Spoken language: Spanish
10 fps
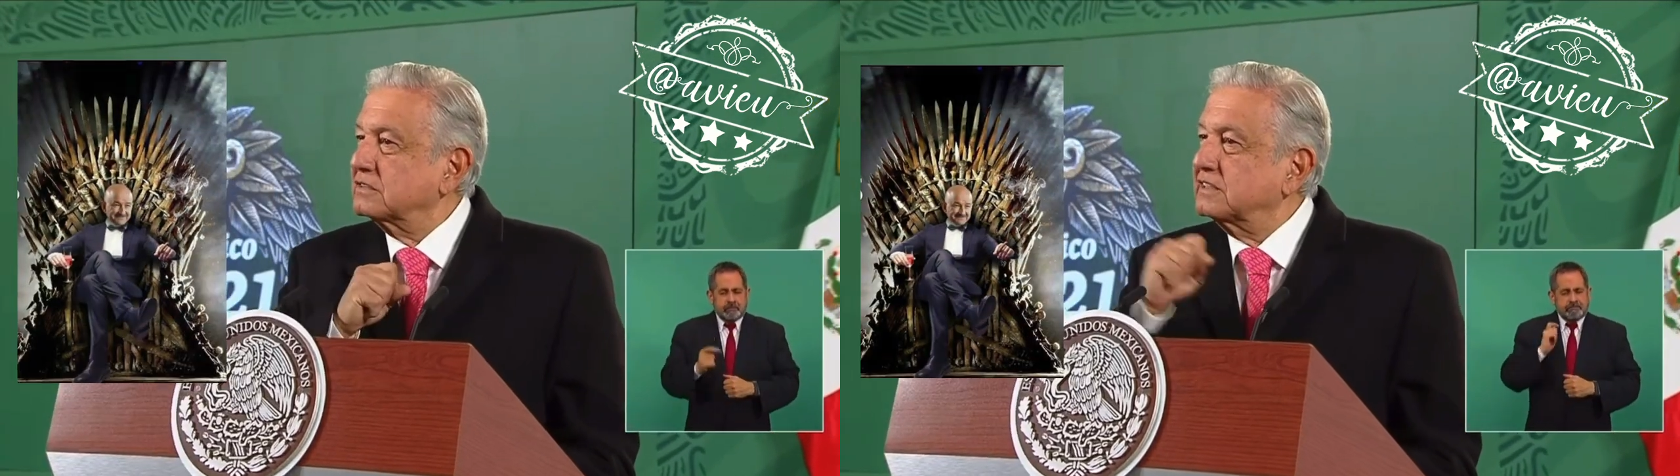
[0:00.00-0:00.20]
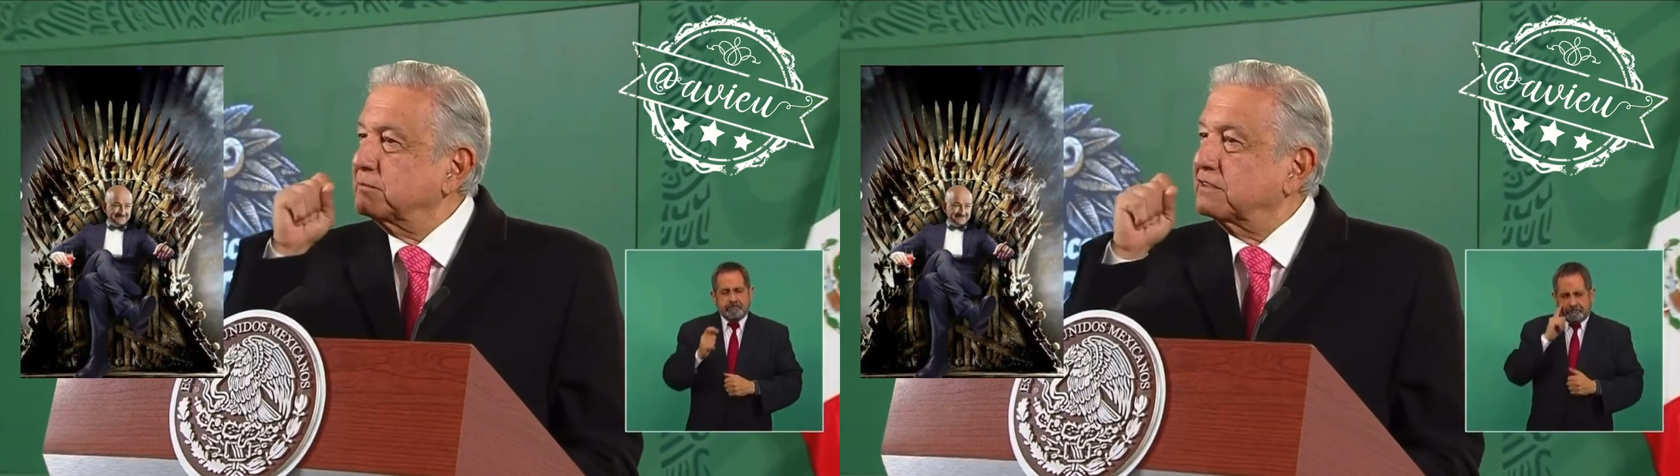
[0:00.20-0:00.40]

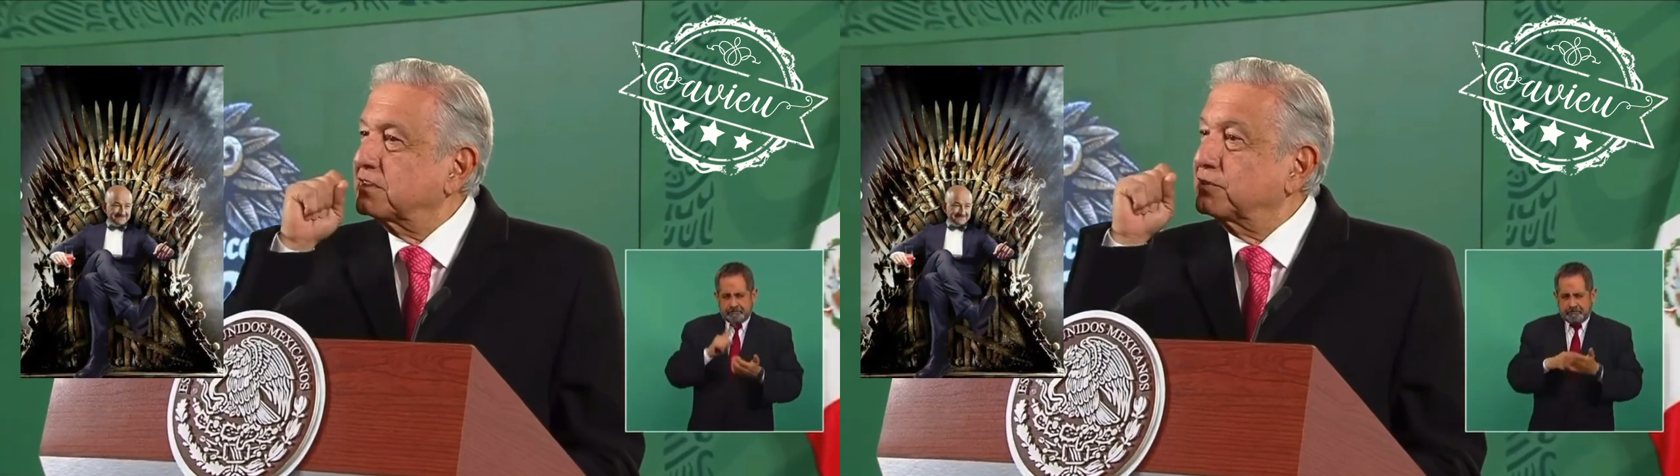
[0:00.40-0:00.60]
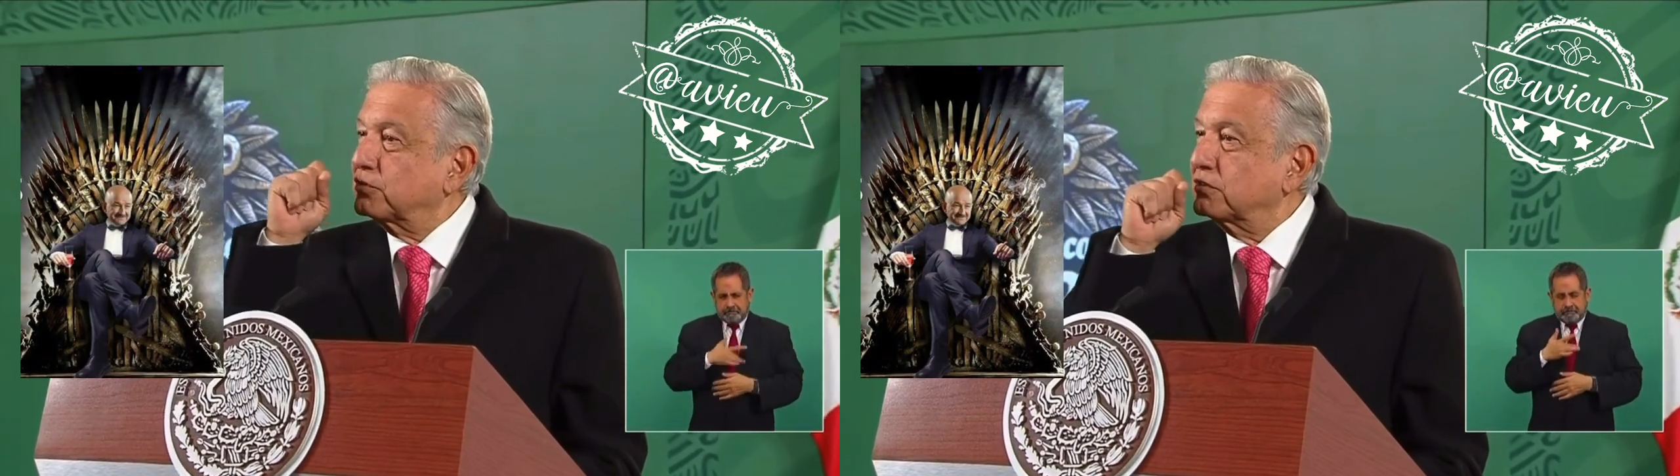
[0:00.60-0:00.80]
ese día me
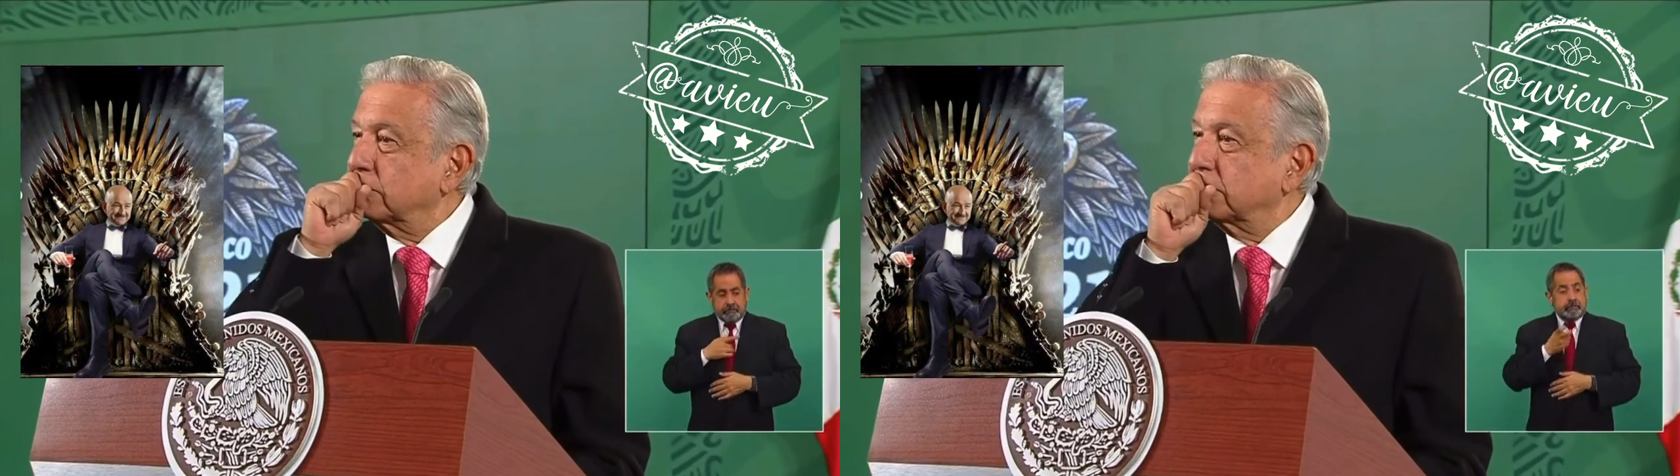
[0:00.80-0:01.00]
entrevistó